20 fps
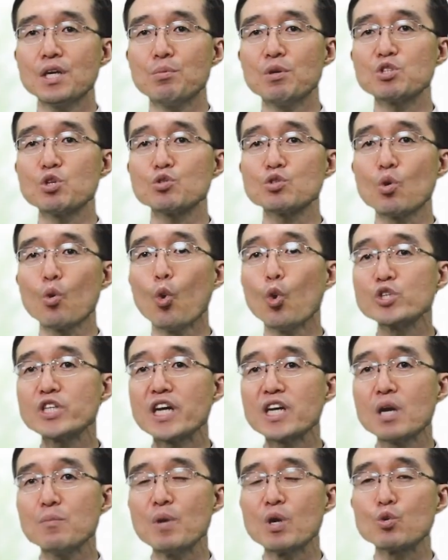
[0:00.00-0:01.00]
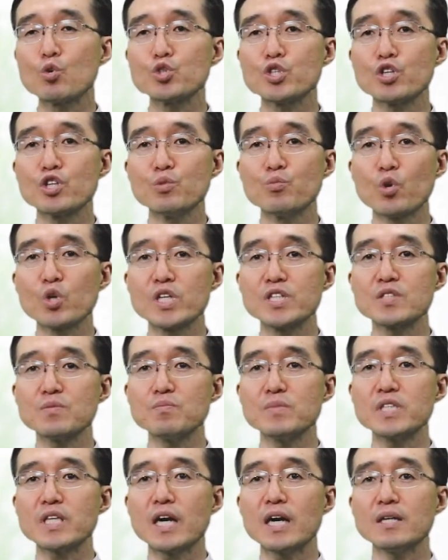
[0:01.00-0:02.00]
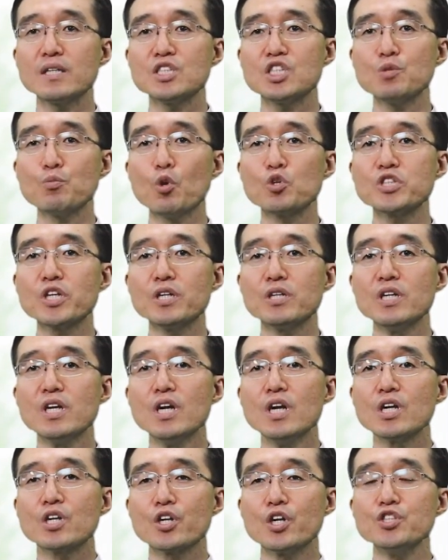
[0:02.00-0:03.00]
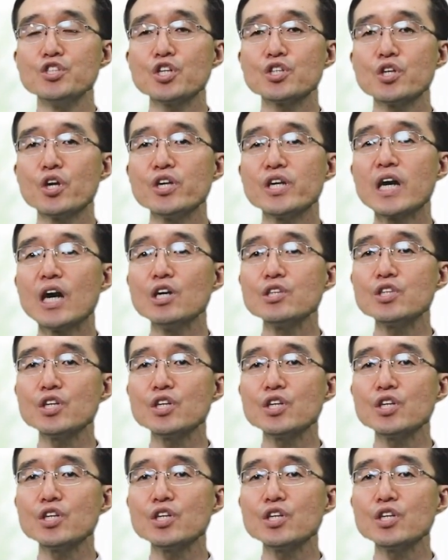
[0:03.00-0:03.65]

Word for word: 에베소서 5장의 몇 구절을 보겠습니다. 15절. 그런즉 너희가